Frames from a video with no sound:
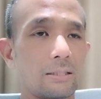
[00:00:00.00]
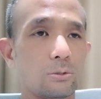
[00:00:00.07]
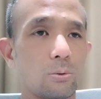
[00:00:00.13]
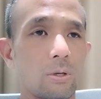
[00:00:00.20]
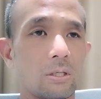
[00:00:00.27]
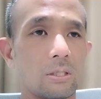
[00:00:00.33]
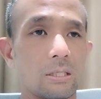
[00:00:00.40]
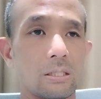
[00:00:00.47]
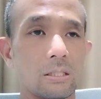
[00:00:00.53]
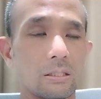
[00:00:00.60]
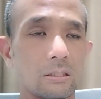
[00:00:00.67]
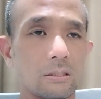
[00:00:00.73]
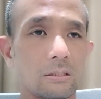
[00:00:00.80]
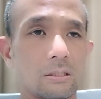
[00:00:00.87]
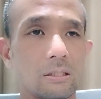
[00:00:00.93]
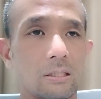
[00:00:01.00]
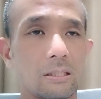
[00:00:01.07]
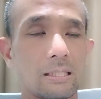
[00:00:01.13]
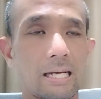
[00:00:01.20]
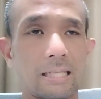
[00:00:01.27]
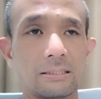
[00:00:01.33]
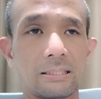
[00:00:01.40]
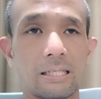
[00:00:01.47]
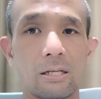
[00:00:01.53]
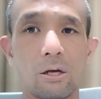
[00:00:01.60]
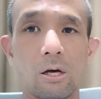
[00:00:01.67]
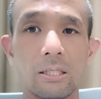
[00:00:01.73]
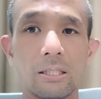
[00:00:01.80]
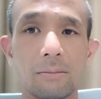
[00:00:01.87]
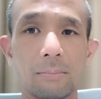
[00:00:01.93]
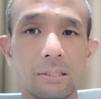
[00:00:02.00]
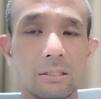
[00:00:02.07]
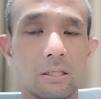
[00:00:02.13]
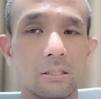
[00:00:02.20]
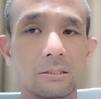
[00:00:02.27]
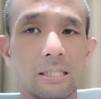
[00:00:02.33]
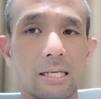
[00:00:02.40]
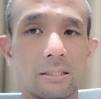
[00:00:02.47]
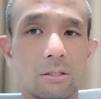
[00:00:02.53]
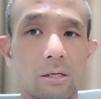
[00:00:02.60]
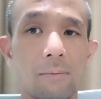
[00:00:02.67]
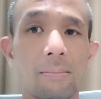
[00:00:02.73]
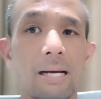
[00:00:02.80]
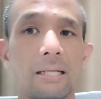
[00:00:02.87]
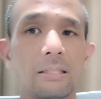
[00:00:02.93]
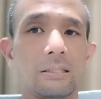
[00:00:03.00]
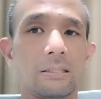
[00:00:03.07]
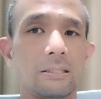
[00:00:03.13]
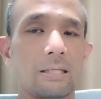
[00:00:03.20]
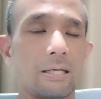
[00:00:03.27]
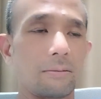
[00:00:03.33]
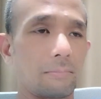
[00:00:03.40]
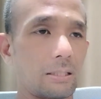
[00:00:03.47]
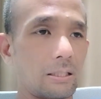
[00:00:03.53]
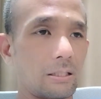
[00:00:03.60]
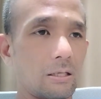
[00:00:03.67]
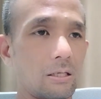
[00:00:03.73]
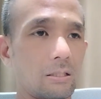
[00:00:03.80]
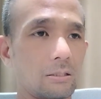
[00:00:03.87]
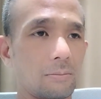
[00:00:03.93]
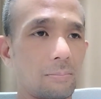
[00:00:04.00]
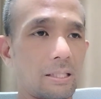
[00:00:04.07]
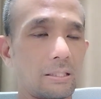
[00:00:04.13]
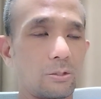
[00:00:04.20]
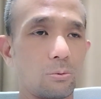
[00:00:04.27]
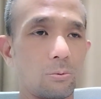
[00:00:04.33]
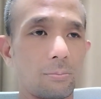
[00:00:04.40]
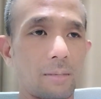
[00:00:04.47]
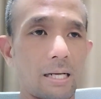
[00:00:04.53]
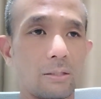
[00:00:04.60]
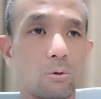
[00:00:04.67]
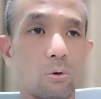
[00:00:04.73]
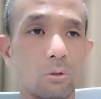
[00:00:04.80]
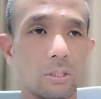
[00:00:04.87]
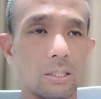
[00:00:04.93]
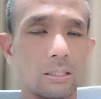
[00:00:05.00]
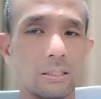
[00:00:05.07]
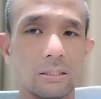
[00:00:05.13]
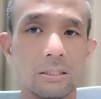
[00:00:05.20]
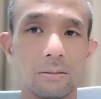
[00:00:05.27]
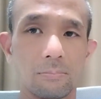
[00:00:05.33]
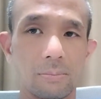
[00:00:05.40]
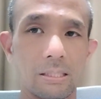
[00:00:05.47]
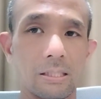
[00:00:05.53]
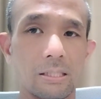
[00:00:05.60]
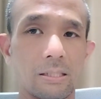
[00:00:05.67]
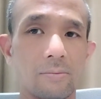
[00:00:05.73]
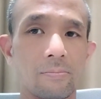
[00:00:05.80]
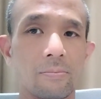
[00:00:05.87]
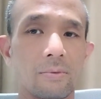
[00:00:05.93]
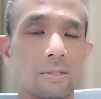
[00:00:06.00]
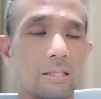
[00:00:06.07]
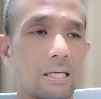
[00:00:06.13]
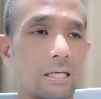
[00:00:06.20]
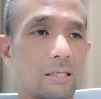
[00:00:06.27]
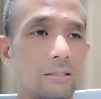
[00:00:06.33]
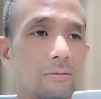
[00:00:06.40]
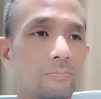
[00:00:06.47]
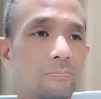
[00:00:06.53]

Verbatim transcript: ช่วงเลิกยาสเตียรอยเนี่ยมันก็จะทรมานนิดนึงนะฮะมันก็จะเป็นอยู่ประมาณ 6เดือนถึง 1 ปีนะ